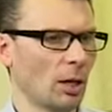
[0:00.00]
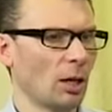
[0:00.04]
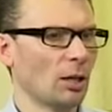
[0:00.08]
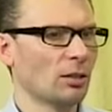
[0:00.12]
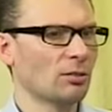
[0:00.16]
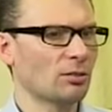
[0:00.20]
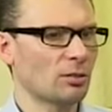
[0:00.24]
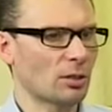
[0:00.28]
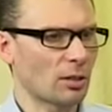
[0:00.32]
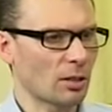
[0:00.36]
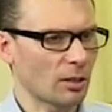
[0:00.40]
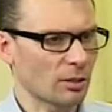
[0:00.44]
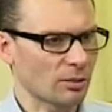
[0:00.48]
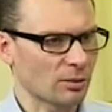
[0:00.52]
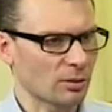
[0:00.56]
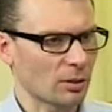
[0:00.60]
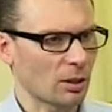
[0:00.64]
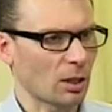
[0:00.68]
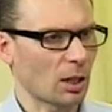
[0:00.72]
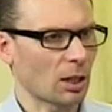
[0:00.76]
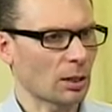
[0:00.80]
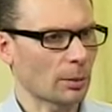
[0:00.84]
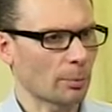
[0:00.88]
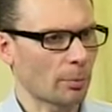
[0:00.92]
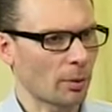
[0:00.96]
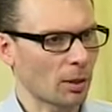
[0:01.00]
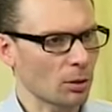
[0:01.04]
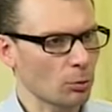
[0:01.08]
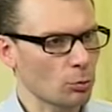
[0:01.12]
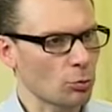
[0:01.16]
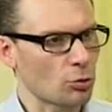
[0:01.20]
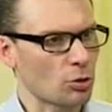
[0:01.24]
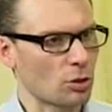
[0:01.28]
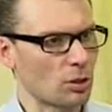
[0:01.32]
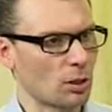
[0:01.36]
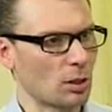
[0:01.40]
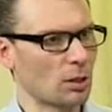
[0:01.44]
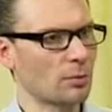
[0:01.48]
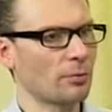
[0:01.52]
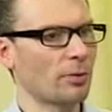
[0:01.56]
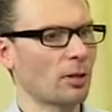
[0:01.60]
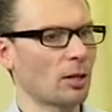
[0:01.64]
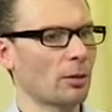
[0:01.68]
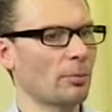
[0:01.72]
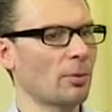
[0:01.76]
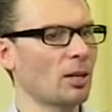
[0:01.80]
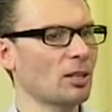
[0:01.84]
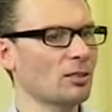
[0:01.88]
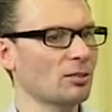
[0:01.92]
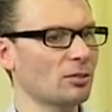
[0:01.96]
Стресс от полученной
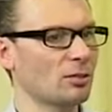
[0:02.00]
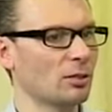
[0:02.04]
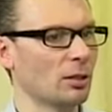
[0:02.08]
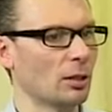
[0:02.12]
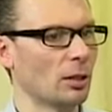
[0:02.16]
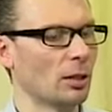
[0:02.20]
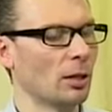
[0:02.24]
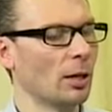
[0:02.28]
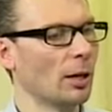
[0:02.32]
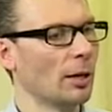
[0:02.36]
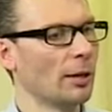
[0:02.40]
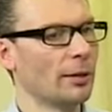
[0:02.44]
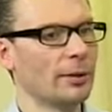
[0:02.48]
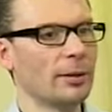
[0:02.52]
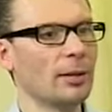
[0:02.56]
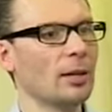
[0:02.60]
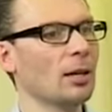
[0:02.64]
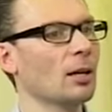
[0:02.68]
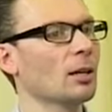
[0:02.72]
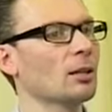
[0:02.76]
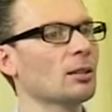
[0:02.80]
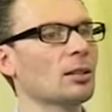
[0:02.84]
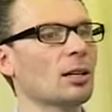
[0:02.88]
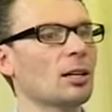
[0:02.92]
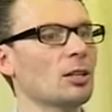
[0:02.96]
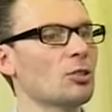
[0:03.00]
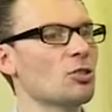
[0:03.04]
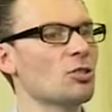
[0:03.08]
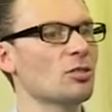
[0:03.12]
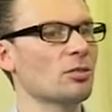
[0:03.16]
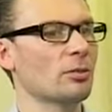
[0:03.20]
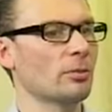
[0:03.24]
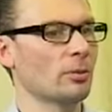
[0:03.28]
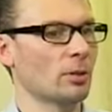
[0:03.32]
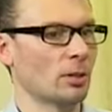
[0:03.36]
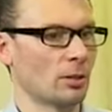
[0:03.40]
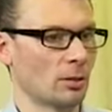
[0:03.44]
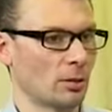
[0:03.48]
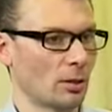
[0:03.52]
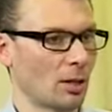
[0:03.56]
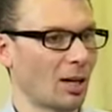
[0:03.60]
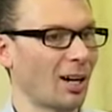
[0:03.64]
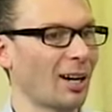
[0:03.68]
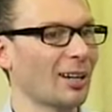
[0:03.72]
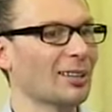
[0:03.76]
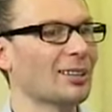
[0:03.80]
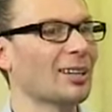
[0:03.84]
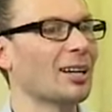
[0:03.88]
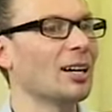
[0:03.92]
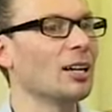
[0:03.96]
информации не от качества,
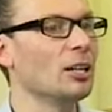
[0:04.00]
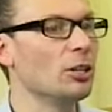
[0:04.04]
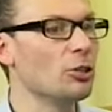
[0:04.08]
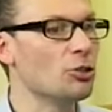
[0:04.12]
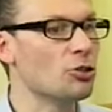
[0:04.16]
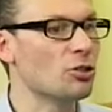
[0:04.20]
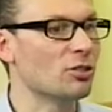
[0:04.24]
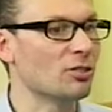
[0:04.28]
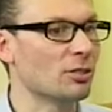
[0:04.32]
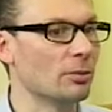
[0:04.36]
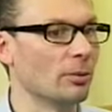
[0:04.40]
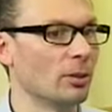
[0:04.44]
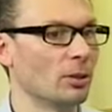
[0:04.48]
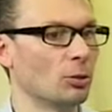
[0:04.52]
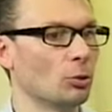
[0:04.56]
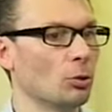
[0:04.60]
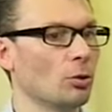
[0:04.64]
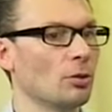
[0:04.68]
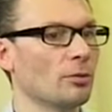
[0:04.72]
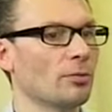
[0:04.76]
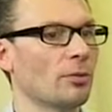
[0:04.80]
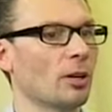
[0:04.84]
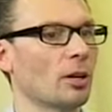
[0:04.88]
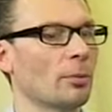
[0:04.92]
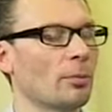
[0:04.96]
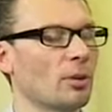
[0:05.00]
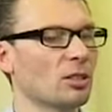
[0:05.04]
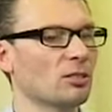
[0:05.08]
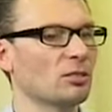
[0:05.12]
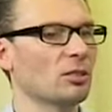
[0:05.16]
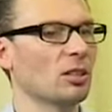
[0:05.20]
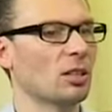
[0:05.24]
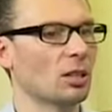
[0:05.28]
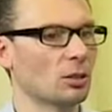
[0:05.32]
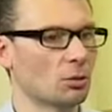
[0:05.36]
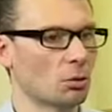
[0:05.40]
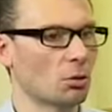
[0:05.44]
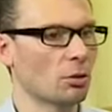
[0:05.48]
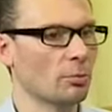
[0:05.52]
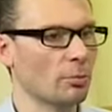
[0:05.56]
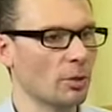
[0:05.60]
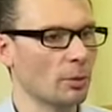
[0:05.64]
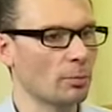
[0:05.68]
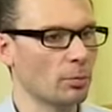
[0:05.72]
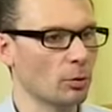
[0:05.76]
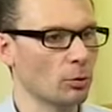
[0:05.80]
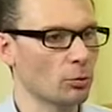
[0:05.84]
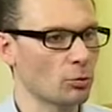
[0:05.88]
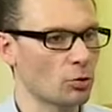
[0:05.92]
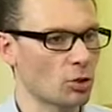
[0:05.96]
а от количества той информации, которую мы
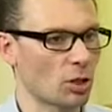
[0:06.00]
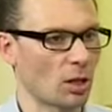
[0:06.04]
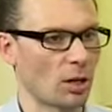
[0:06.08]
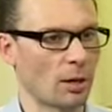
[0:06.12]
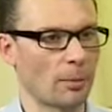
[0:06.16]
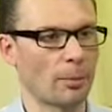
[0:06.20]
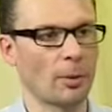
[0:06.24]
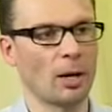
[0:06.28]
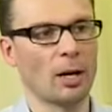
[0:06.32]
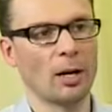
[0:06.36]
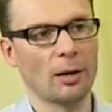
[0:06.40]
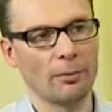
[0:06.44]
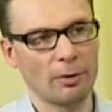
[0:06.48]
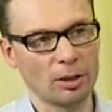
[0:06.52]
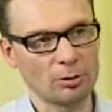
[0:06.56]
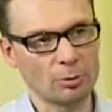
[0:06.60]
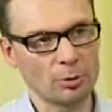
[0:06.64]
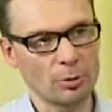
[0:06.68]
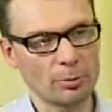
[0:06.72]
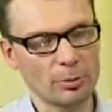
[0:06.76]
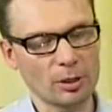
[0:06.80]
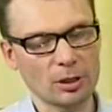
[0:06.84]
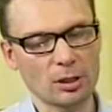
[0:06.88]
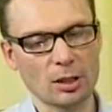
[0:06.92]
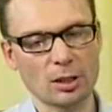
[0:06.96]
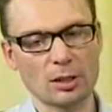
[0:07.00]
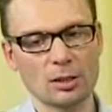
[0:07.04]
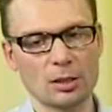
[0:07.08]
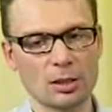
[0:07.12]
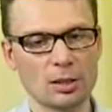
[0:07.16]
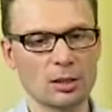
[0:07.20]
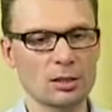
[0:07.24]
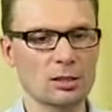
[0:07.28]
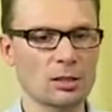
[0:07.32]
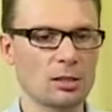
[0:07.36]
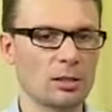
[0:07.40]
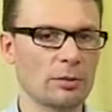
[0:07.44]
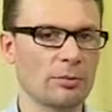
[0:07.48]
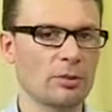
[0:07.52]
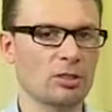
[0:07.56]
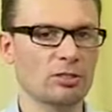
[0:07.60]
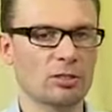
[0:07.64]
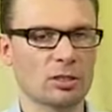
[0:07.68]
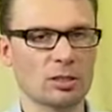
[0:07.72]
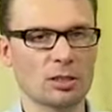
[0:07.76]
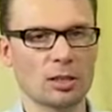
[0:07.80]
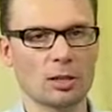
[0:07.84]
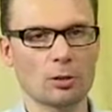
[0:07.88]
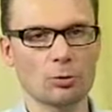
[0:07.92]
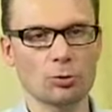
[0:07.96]
получаем. Возьмем интернет,
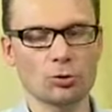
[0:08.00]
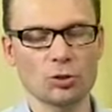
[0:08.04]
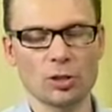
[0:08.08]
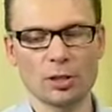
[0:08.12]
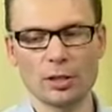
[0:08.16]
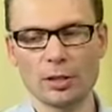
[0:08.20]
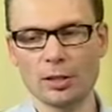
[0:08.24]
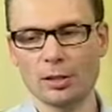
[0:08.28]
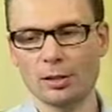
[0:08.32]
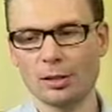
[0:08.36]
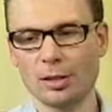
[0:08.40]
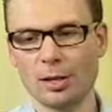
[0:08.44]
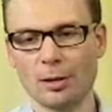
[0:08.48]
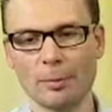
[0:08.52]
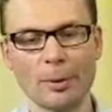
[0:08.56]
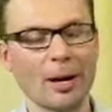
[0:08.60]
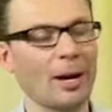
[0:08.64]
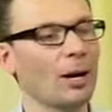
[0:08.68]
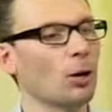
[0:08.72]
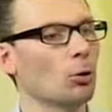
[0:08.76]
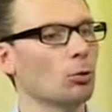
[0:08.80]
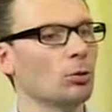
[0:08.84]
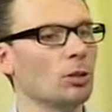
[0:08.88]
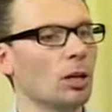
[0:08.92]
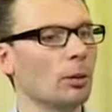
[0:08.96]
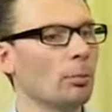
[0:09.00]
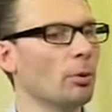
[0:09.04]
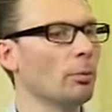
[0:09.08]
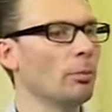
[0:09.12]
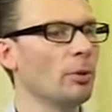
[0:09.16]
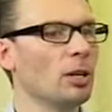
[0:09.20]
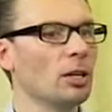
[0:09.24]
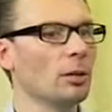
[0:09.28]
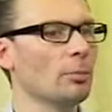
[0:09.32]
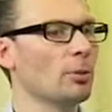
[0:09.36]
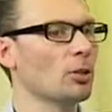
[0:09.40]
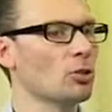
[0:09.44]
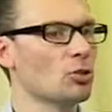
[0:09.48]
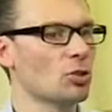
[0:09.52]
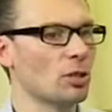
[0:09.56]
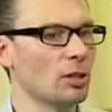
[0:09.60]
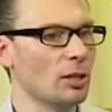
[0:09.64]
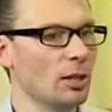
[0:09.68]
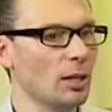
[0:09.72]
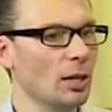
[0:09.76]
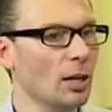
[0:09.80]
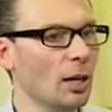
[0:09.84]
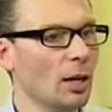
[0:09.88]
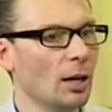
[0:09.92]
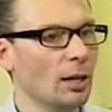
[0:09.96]
телевизор, наружная реклама. Куда бы мы ни
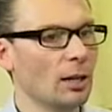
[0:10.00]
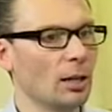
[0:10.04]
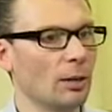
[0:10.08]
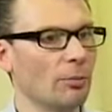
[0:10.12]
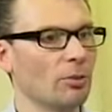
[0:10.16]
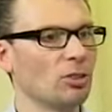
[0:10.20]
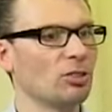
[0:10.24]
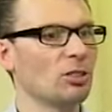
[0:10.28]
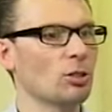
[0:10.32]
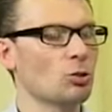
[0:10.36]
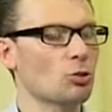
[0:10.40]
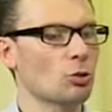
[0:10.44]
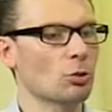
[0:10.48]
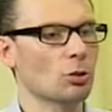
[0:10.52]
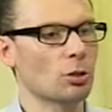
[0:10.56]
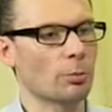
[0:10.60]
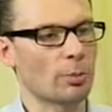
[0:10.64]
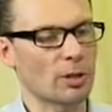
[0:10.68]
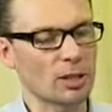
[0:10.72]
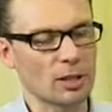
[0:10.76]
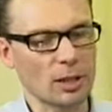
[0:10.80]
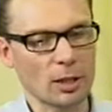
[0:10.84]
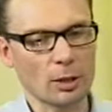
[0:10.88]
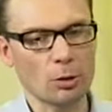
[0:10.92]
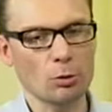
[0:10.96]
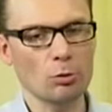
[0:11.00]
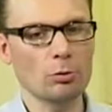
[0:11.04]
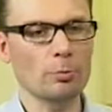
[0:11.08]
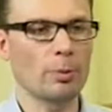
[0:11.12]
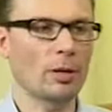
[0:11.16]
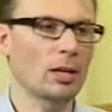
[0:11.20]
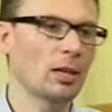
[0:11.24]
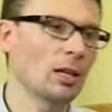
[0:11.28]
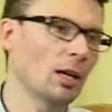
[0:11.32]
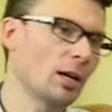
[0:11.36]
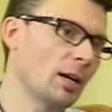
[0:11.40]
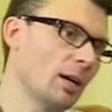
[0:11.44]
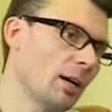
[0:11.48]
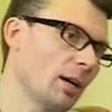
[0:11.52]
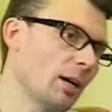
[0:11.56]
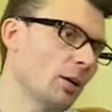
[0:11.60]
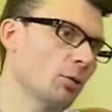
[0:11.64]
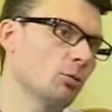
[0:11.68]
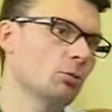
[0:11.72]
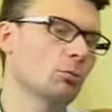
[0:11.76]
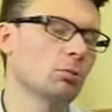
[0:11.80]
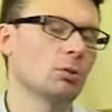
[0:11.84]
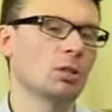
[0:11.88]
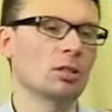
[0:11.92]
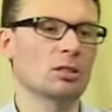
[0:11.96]
пришли, нам везде что-то продают,
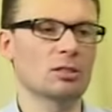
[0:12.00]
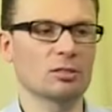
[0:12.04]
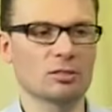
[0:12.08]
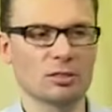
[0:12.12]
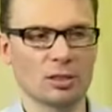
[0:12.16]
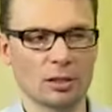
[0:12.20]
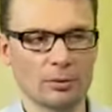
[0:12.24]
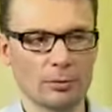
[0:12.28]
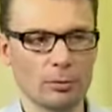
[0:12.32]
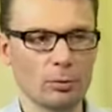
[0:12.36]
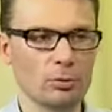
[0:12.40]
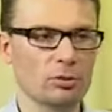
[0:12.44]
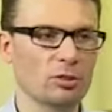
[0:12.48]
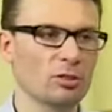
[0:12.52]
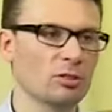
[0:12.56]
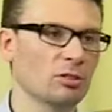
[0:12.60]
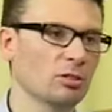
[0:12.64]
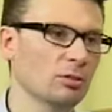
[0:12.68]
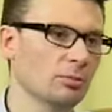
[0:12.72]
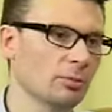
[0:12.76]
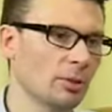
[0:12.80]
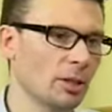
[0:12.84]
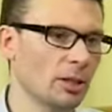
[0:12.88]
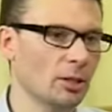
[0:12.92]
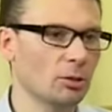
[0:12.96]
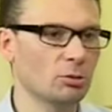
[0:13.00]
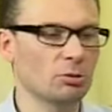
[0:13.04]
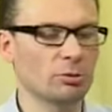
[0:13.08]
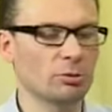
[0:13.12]
предлагают, куда-то зовут, зазывают,